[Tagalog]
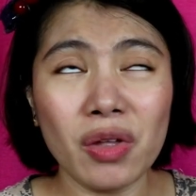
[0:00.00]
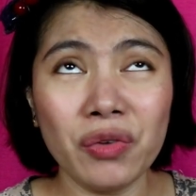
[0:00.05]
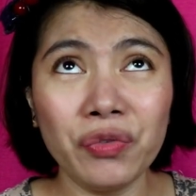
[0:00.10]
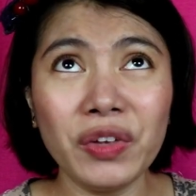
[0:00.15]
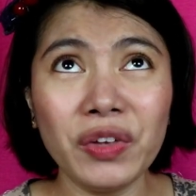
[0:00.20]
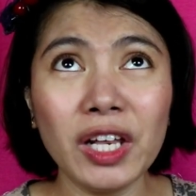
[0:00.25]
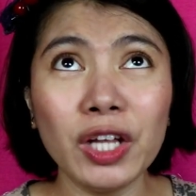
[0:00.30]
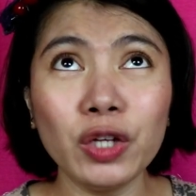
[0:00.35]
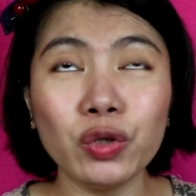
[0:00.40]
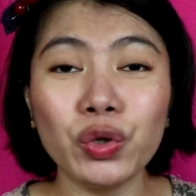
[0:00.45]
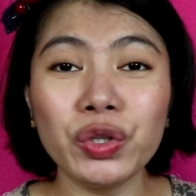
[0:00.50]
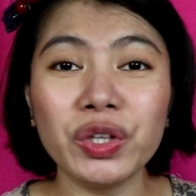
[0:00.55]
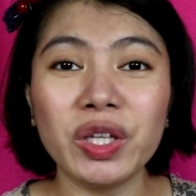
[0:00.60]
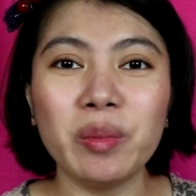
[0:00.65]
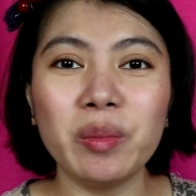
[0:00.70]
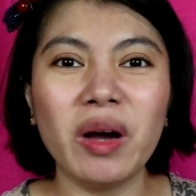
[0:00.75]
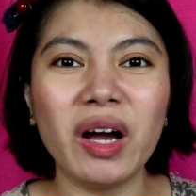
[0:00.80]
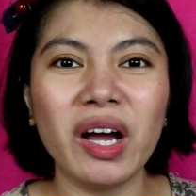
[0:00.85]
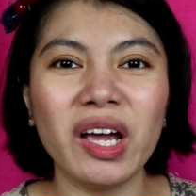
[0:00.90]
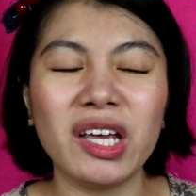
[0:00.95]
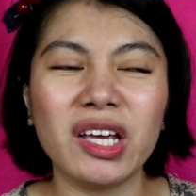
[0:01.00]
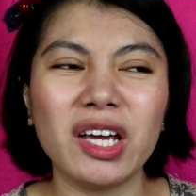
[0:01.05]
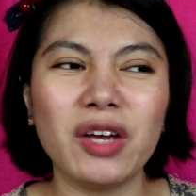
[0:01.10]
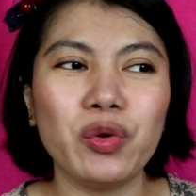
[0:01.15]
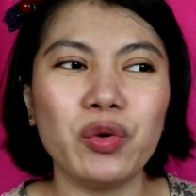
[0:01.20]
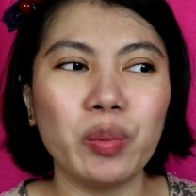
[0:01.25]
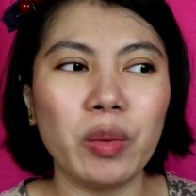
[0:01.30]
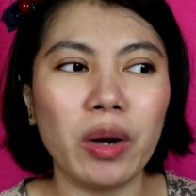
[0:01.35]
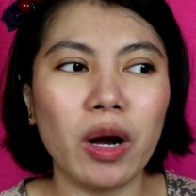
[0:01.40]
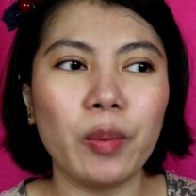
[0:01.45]
feeling ko hindi makahinga
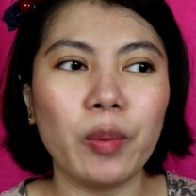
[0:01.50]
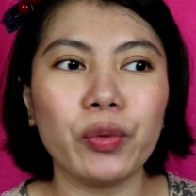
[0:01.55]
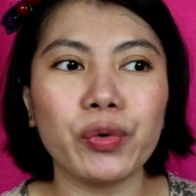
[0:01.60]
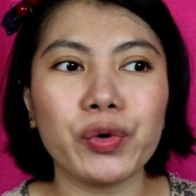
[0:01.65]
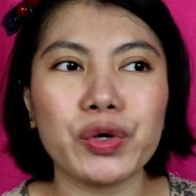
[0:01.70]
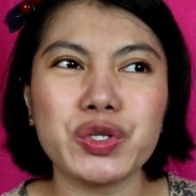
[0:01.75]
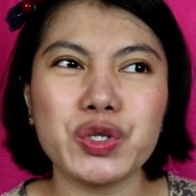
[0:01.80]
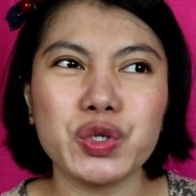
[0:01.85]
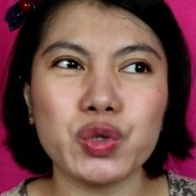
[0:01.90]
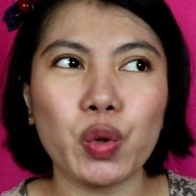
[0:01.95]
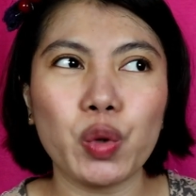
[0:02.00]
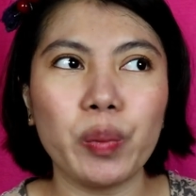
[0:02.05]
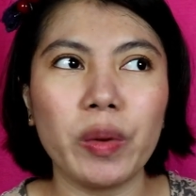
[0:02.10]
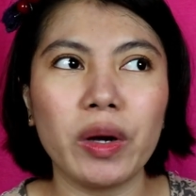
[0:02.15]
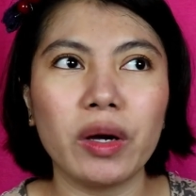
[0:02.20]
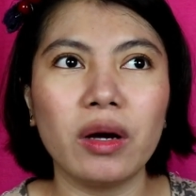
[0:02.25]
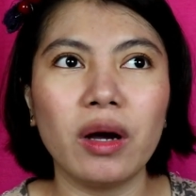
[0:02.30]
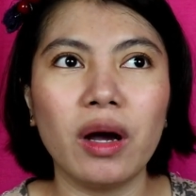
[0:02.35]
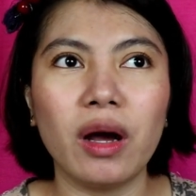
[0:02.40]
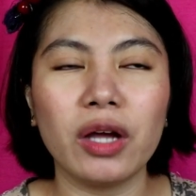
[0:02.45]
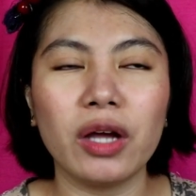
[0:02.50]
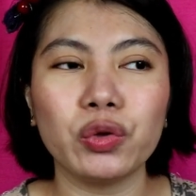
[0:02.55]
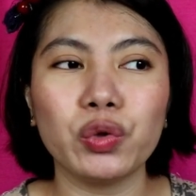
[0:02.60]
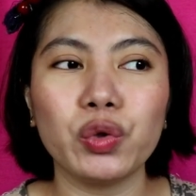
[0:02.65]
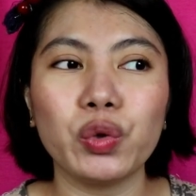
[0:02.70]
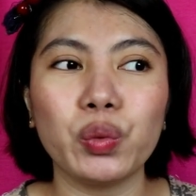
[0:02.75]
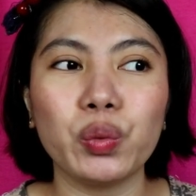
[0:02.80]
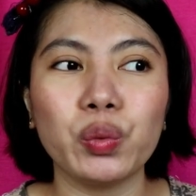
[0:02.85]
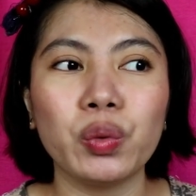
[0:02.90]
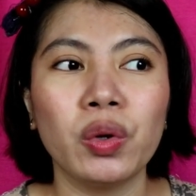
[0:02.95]
yung mga pores ko pag uh, ito
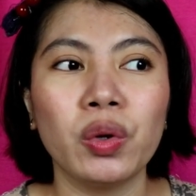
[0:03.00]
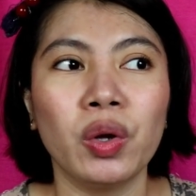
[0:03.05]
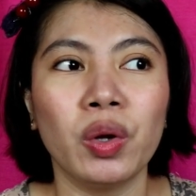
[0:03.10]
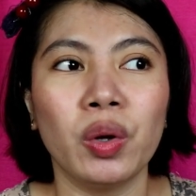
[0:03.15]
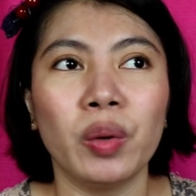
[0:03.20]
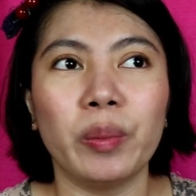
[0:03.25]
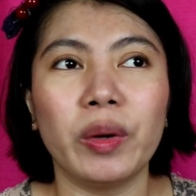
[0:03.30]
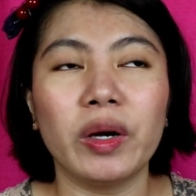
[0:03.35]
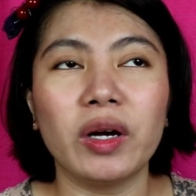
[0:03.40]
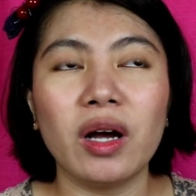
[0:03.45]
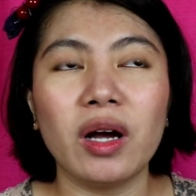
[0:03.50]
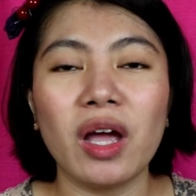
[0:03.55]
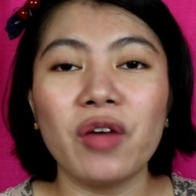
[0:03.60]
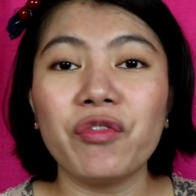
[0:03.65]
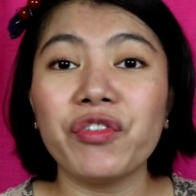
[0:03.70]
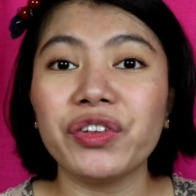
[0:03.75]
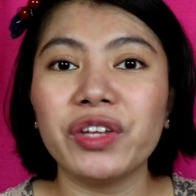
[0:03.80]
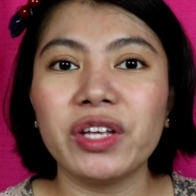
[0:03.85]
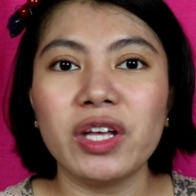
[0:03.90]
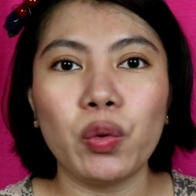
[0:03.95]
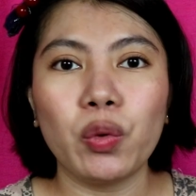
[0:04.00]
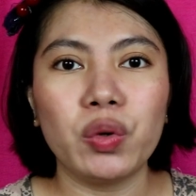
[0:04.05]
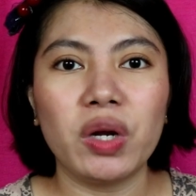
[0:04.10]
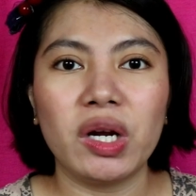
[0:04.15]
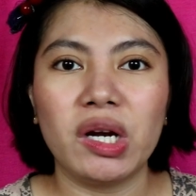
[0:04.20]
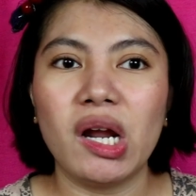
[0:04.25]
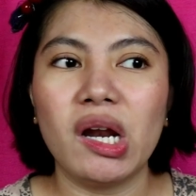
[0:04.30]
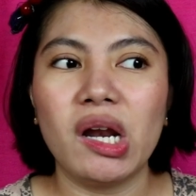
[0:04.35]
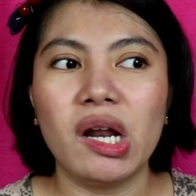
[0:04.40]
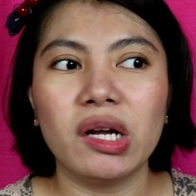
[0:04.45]
yung pagka everyday ako
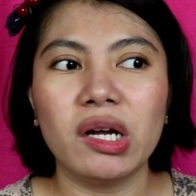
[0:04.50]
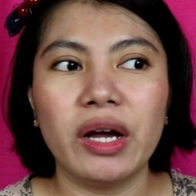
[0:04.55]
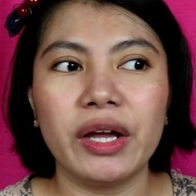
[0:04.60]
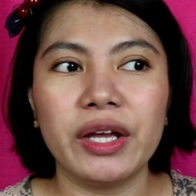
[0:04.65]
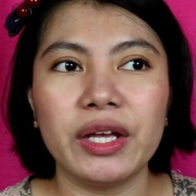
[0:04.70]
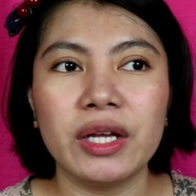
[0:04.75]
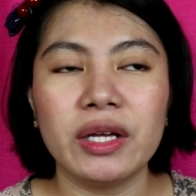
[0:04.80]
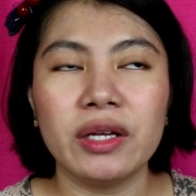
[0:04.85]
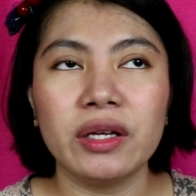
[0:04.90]
naglalagay.